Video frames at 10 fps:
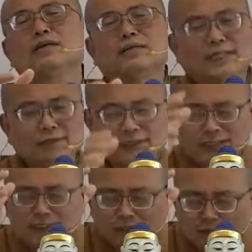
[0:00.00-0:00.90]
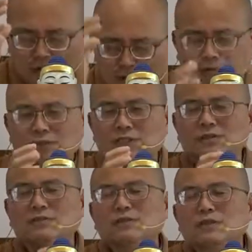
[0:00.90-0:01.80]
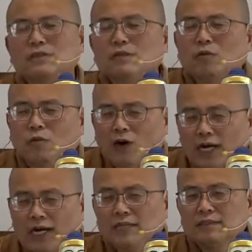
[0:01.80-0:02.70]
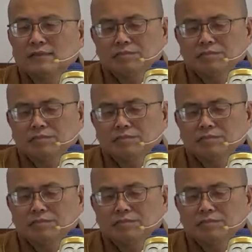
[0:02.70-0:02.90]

你要先从控制我爱，